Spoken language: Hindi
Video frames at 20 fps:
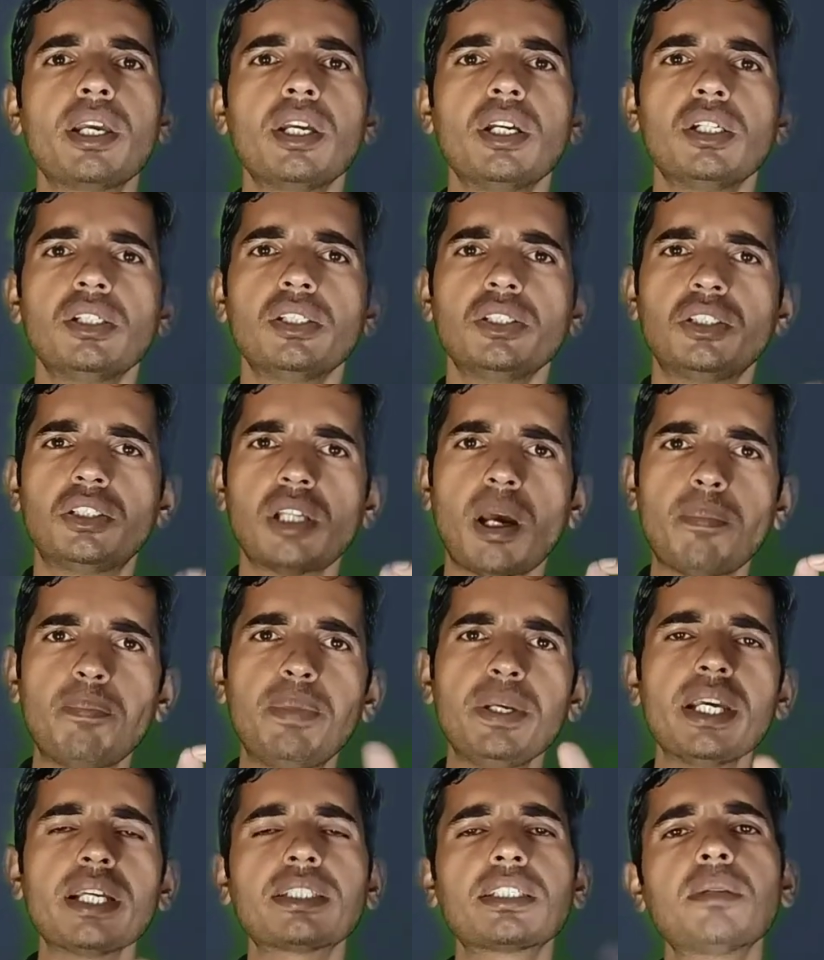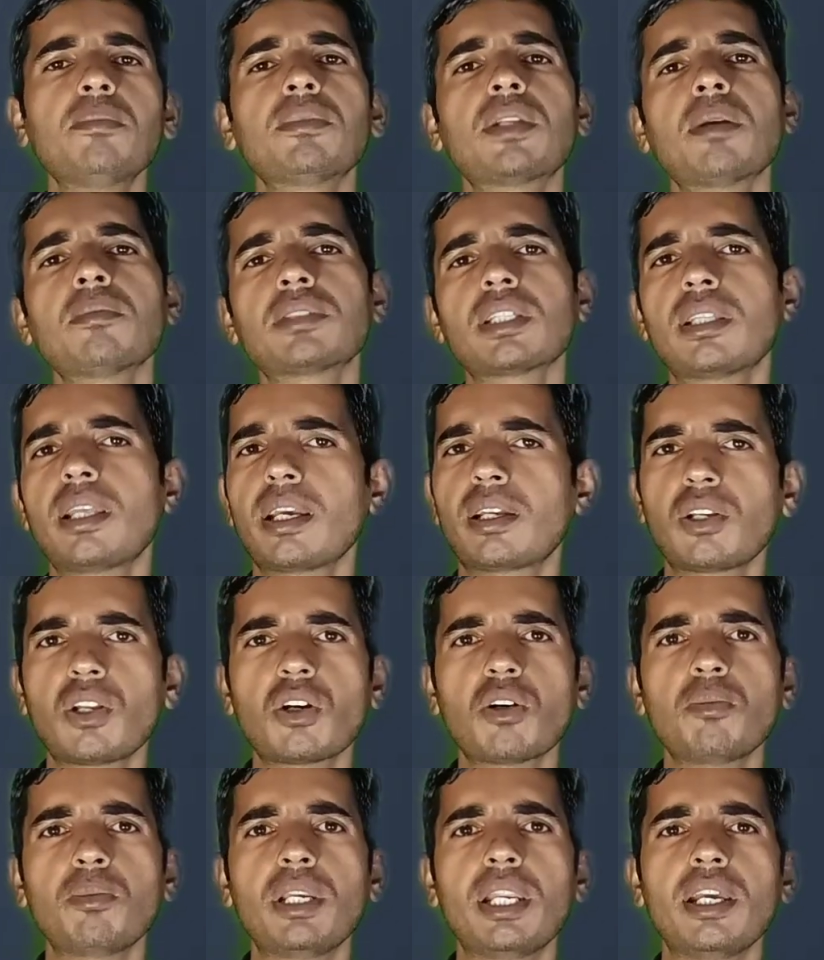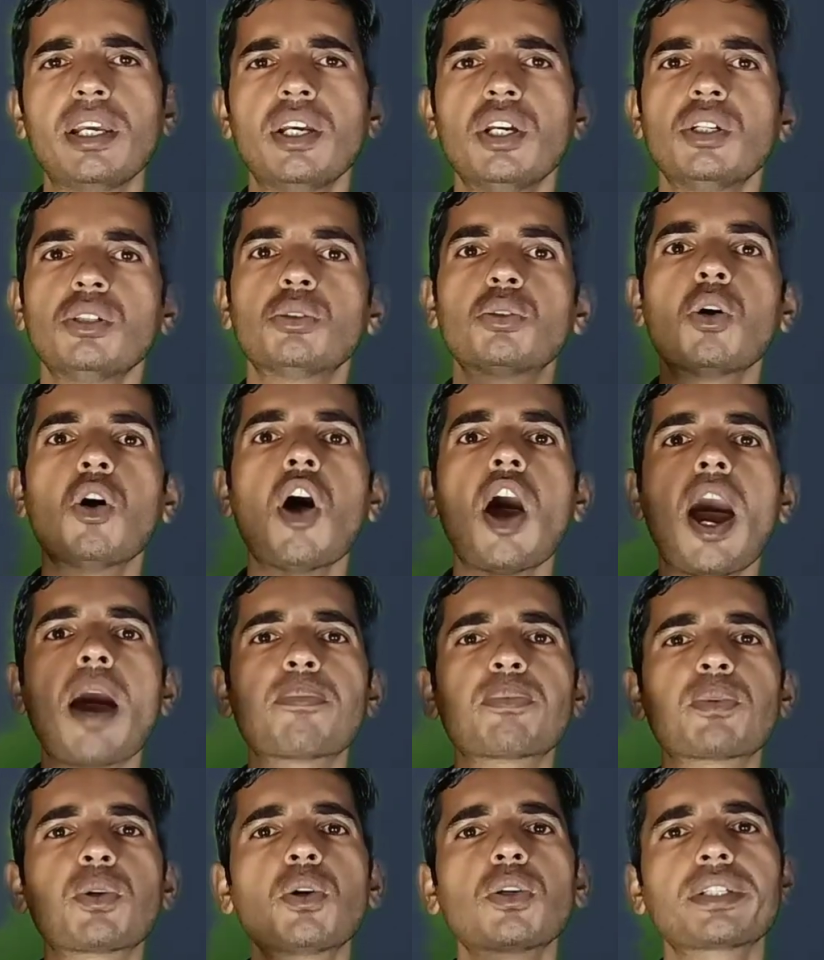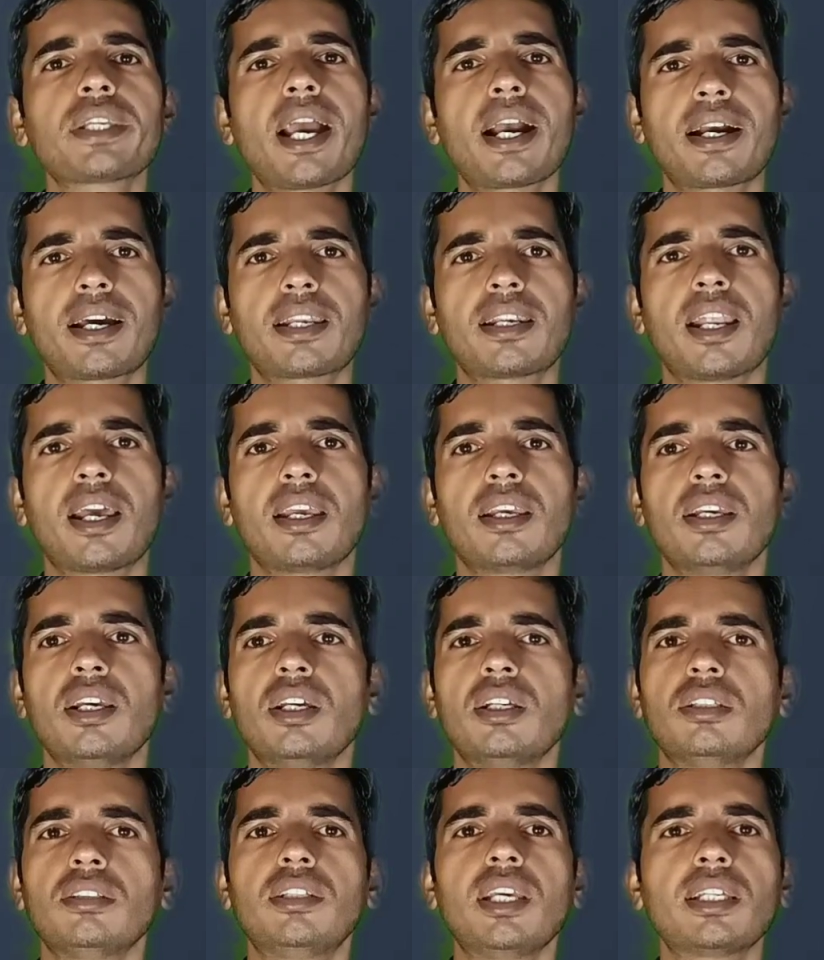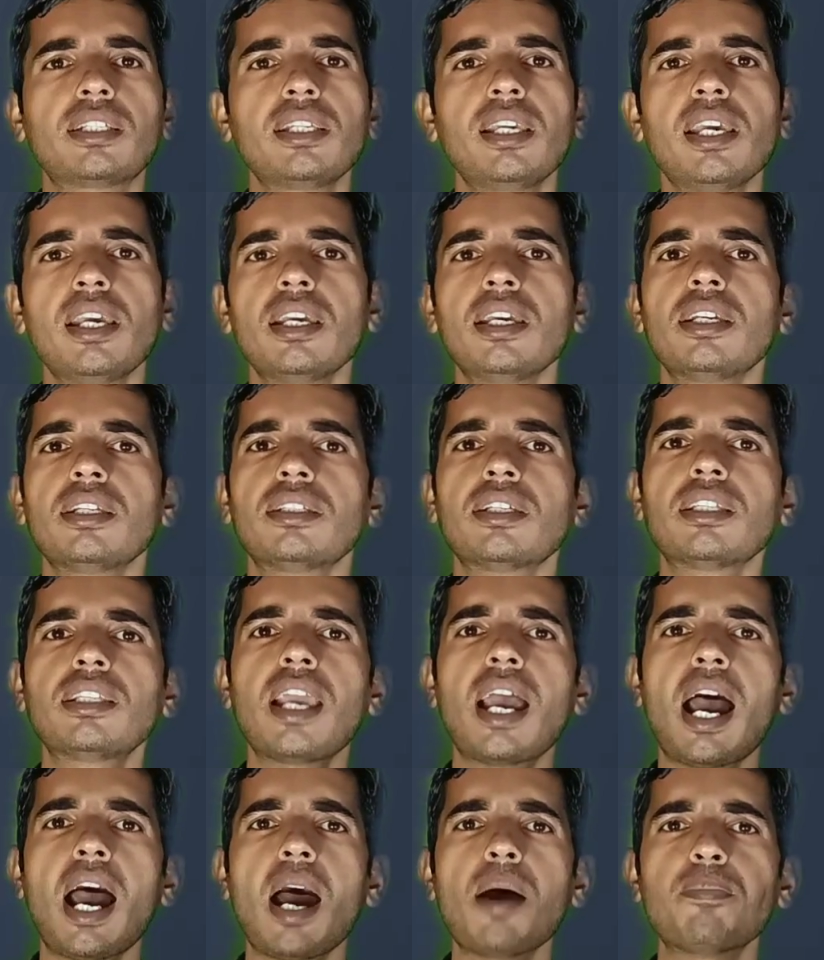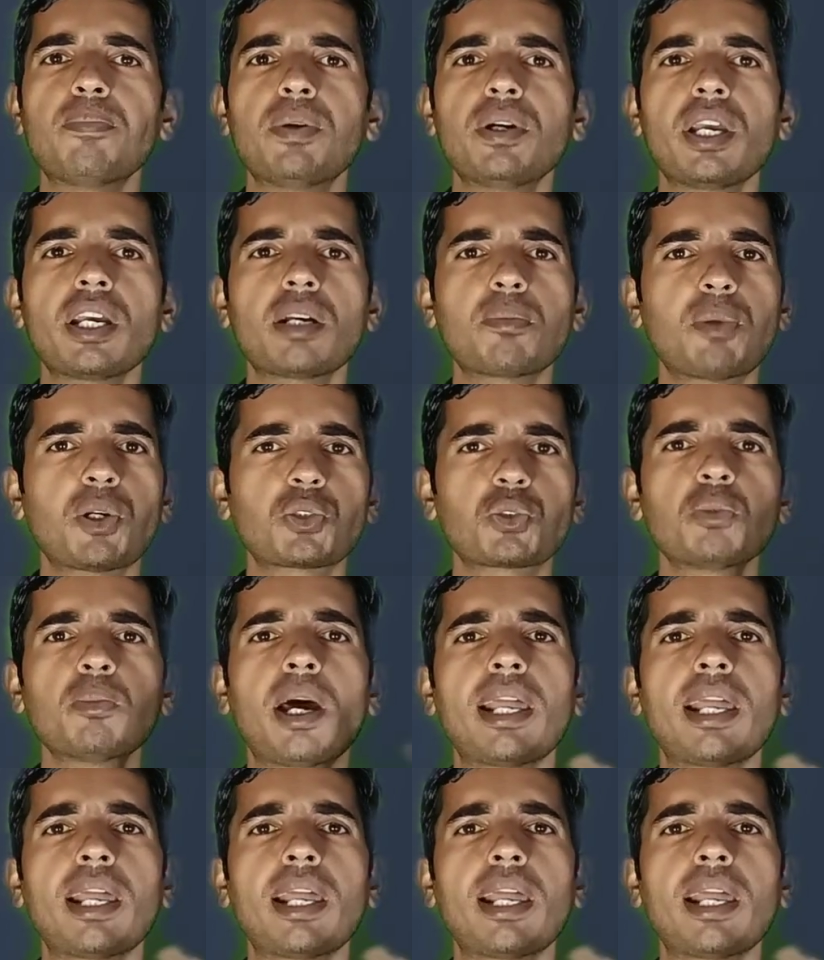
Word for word: में जब भी ये सिम्टम्स देखने को मिले तो आपको क्या करना है देखिए यदि आप एक पशु